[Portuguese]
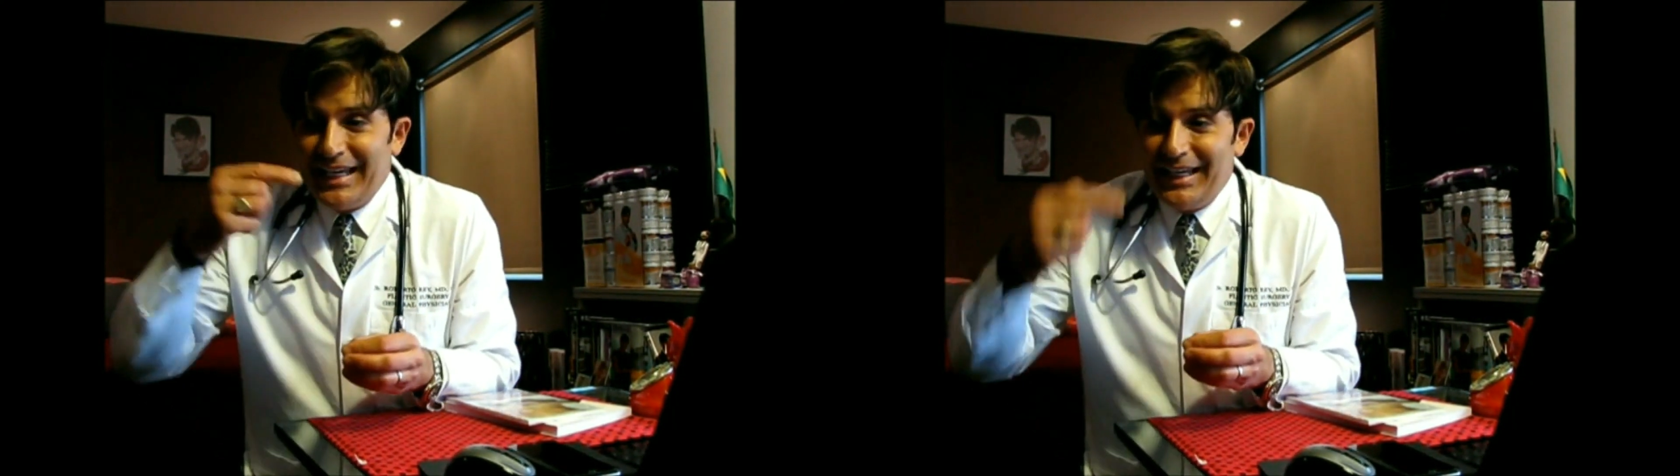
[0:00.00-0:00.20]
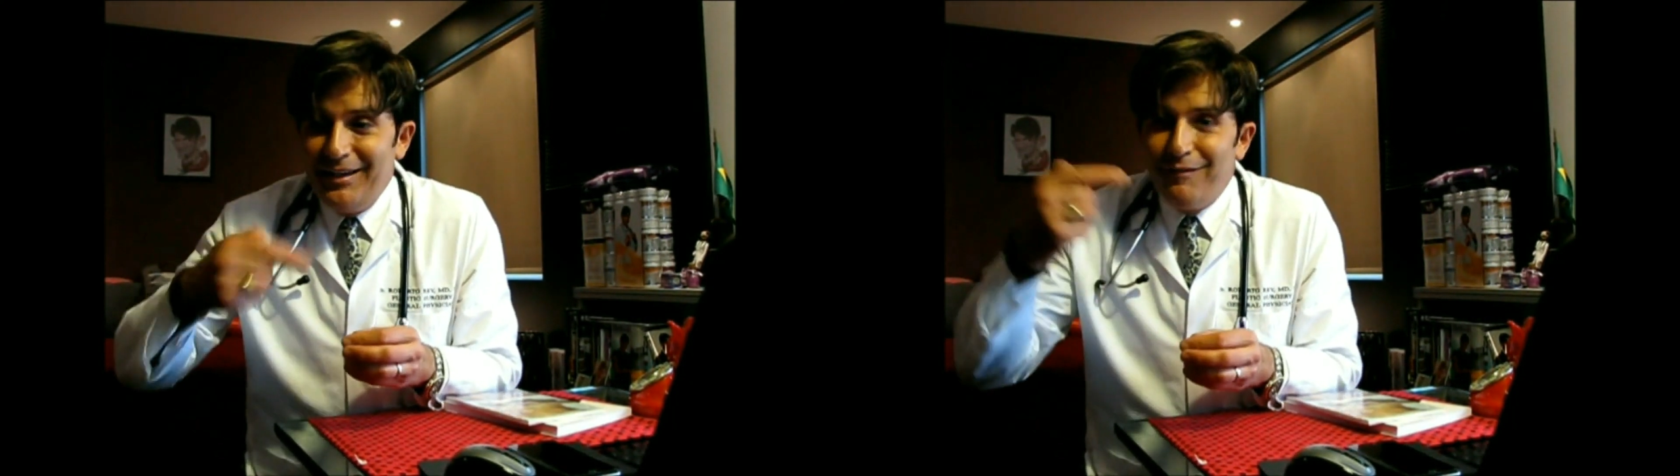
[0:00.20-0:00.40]

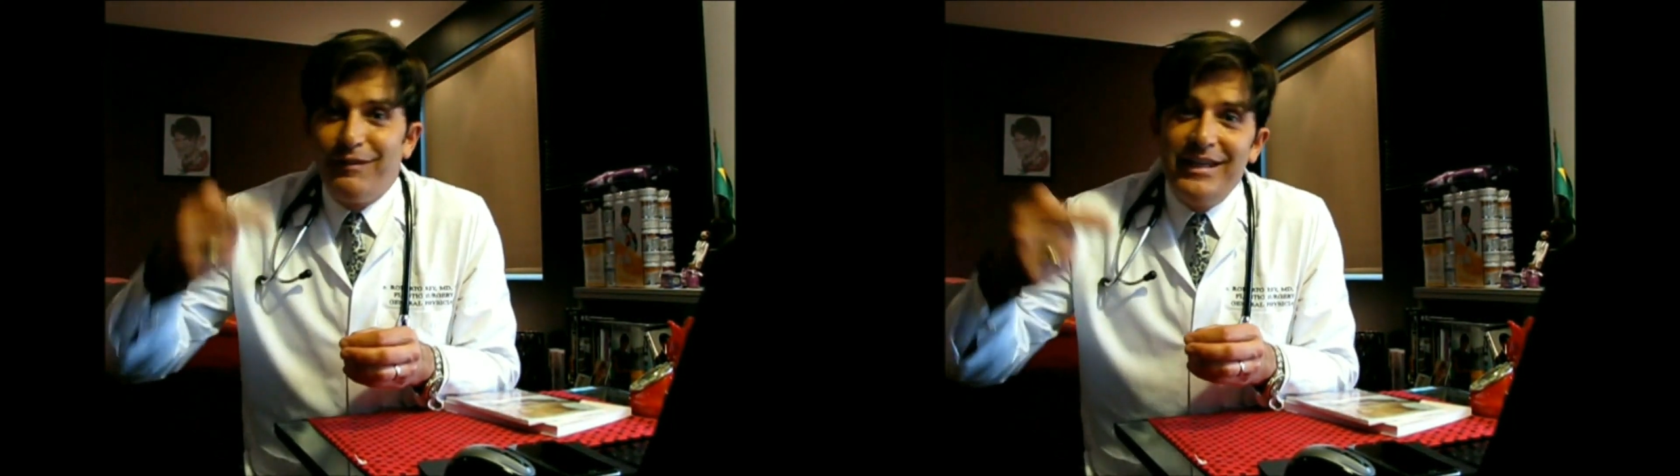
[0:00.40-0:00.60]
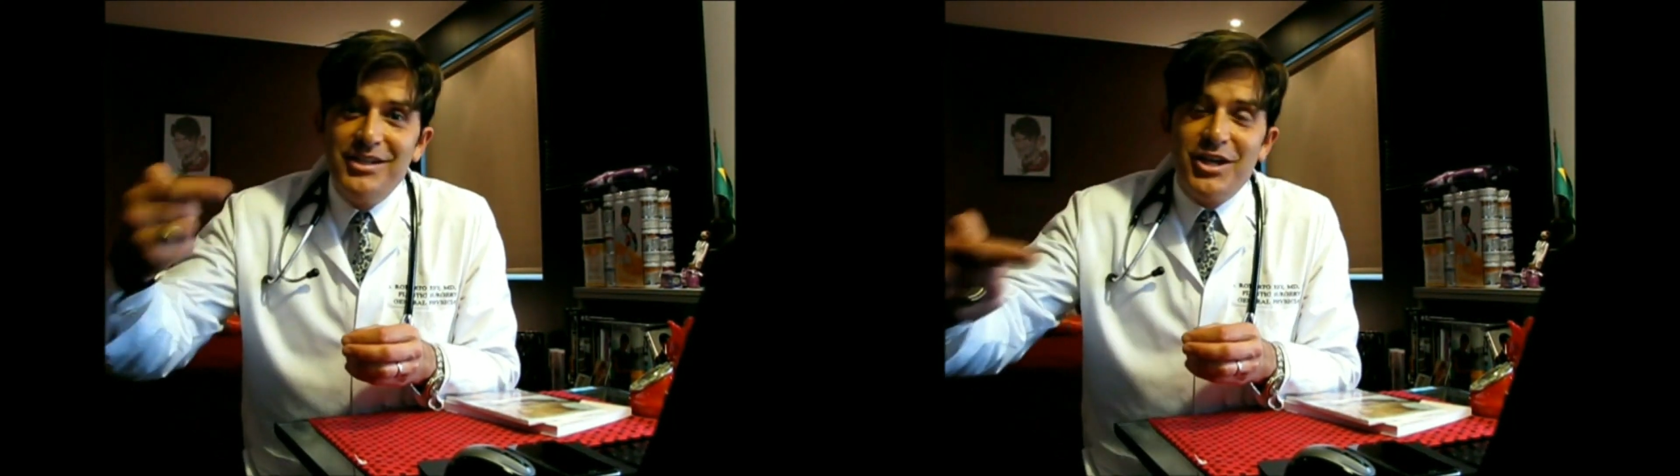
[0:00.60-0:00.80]
e
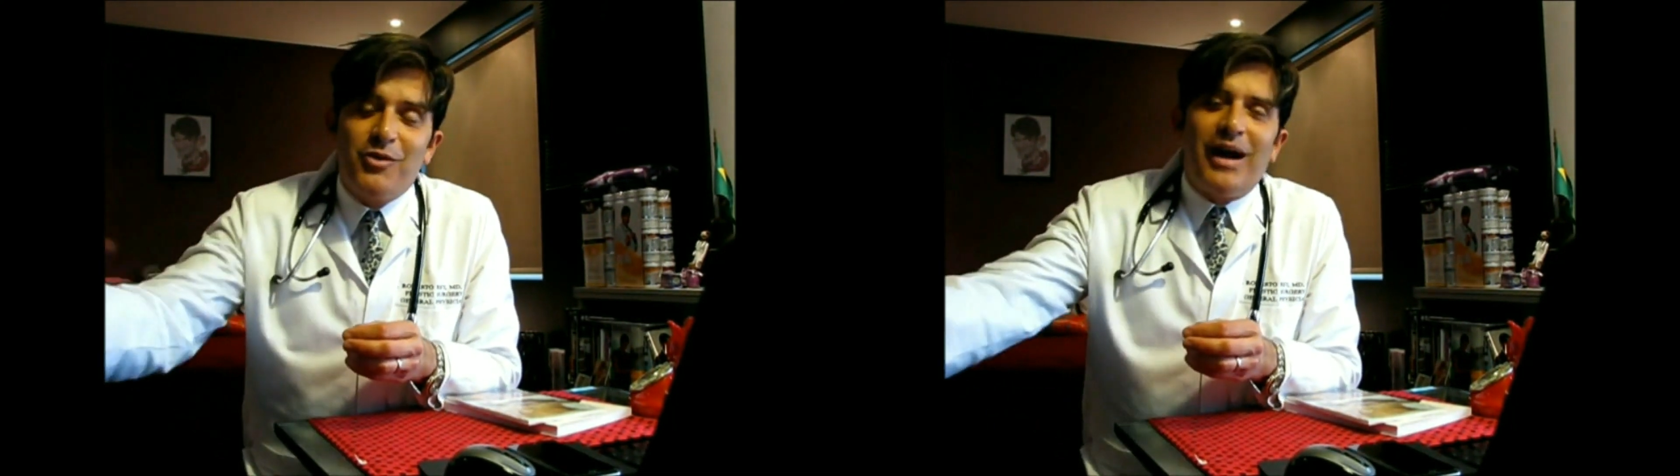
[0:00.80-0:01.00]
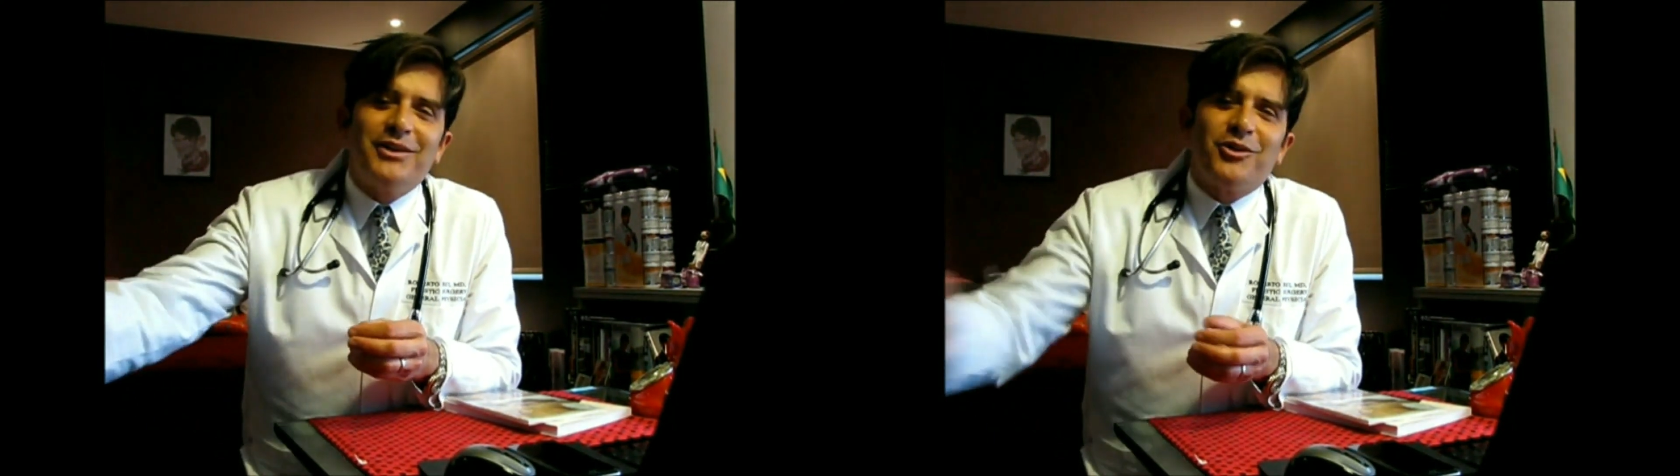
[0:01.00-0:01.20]

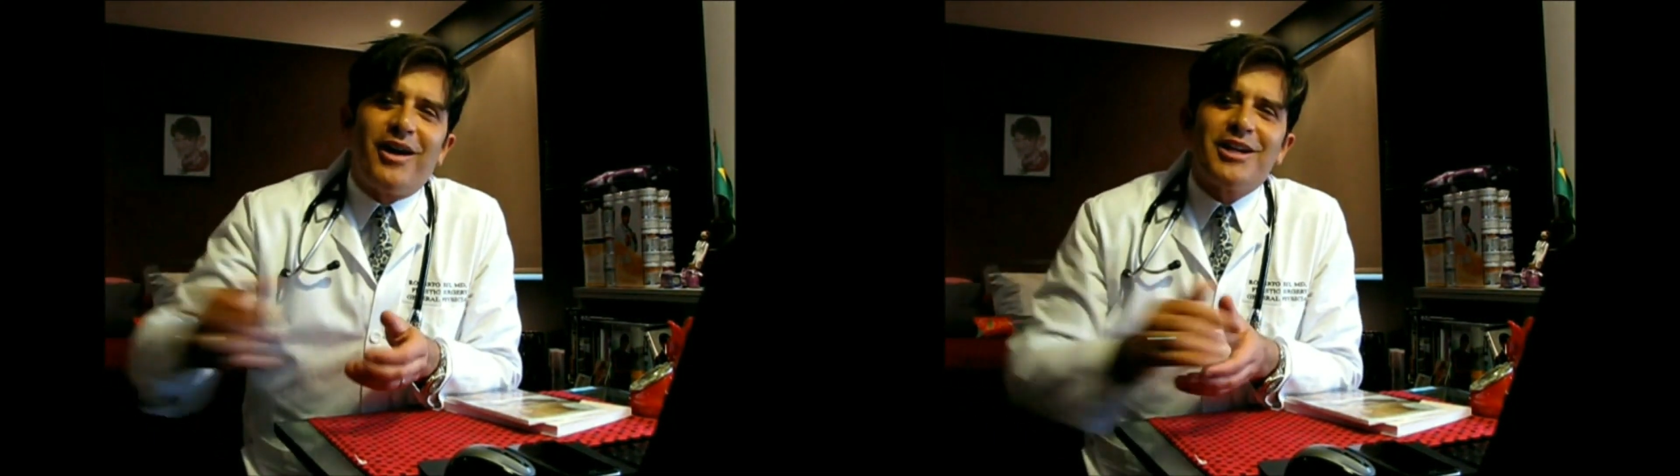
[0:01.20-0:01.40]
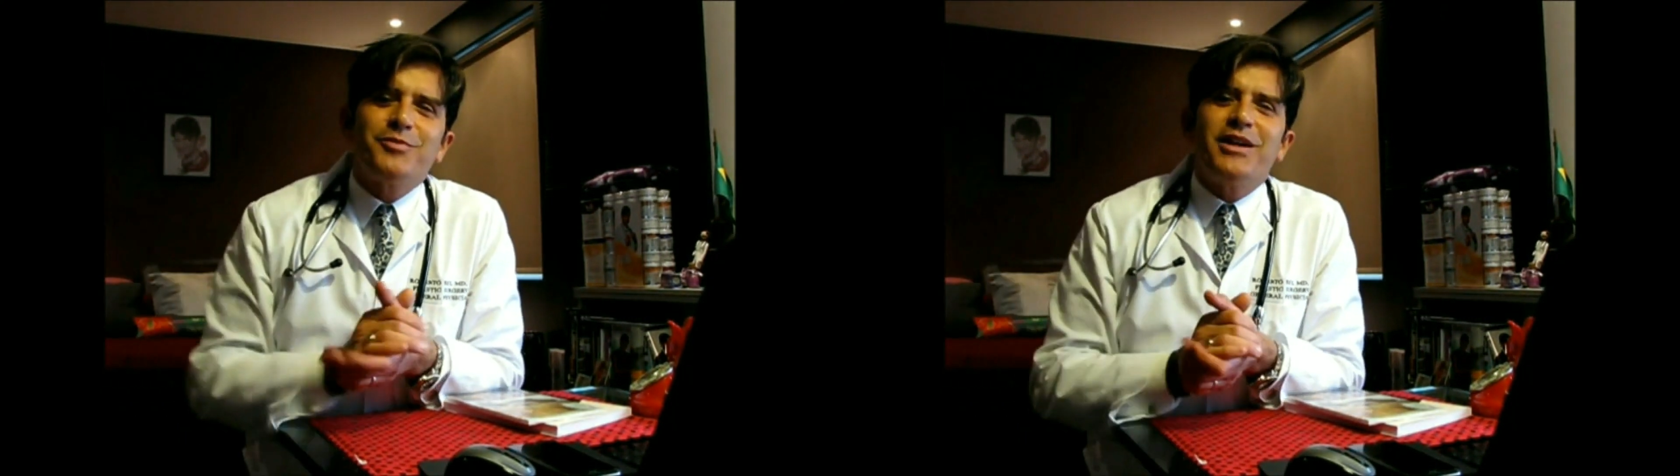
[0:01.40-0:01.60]
24
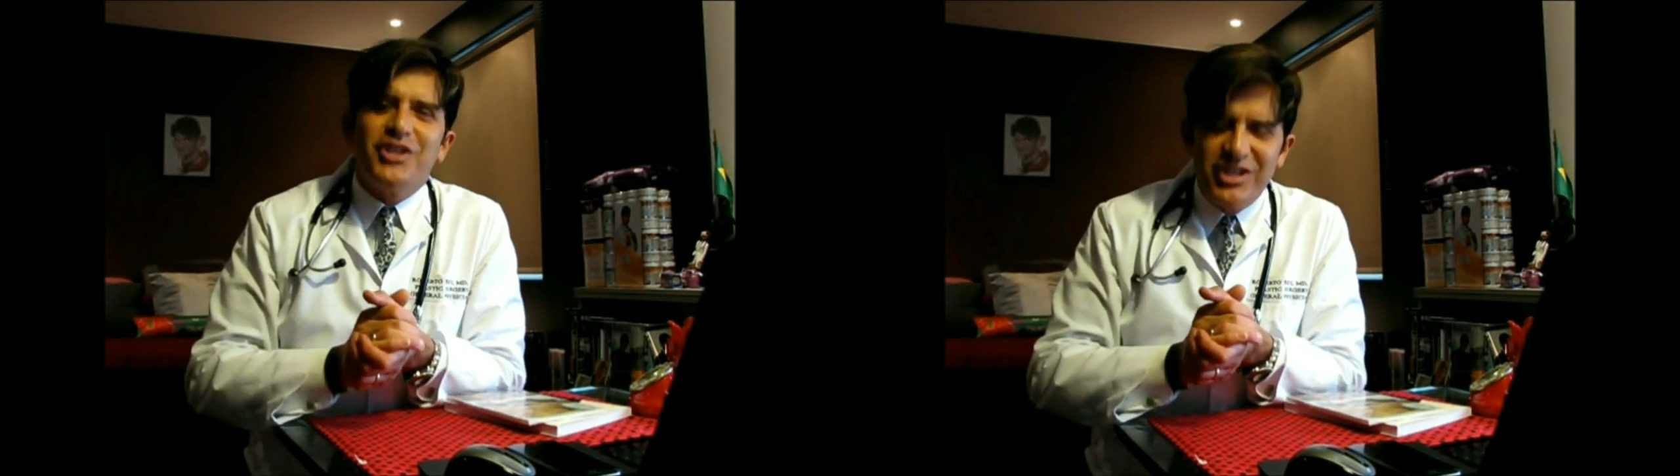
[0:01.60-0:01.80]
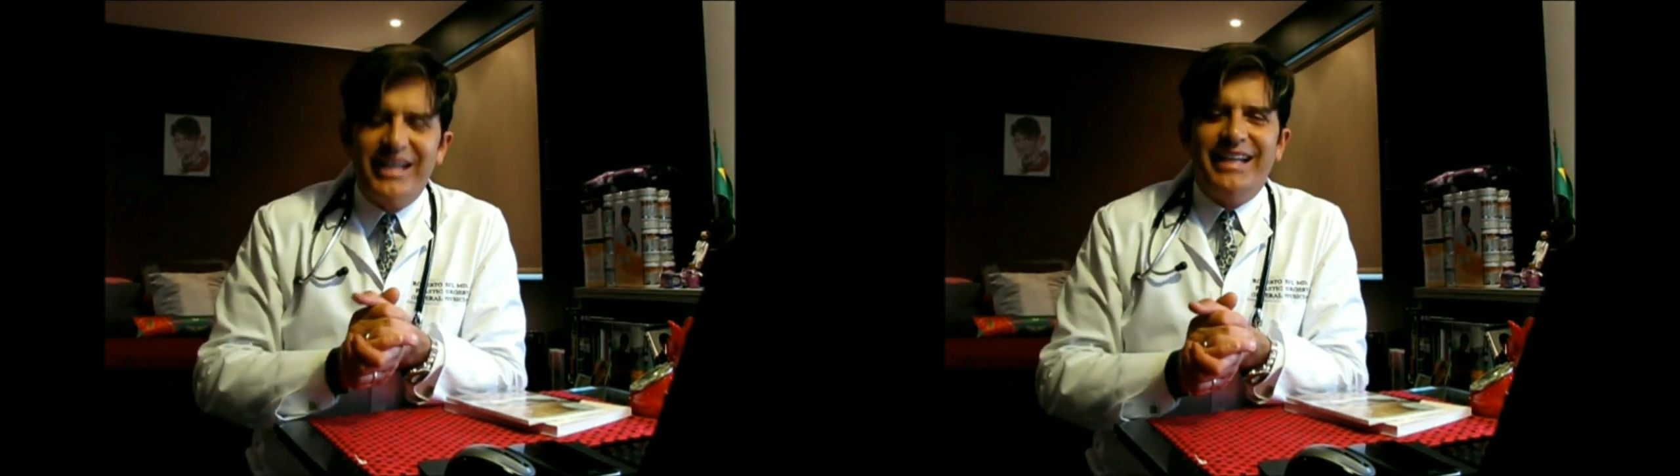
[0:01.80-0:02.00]
horas para
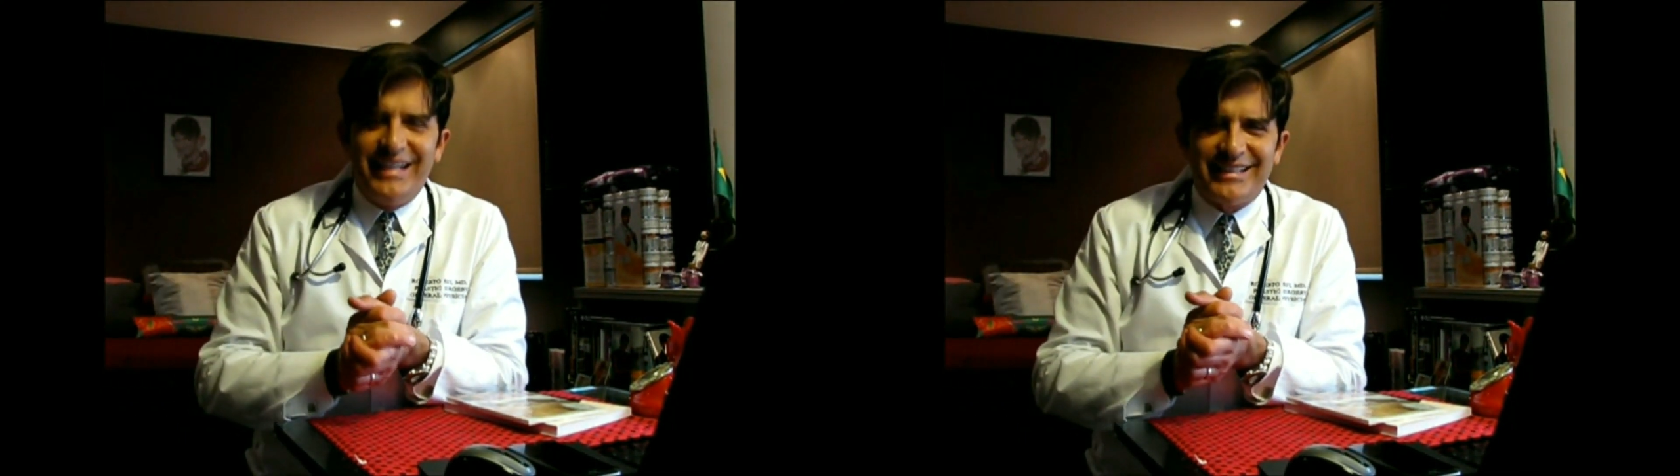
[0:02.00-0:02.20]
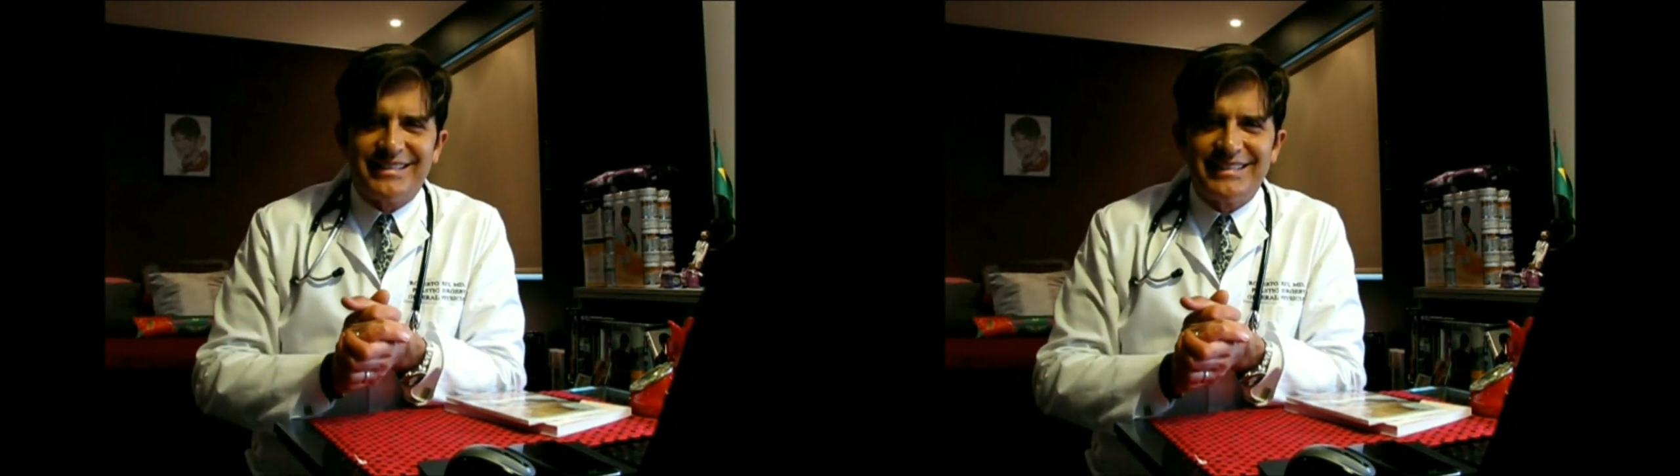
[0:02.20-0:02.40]
digerir.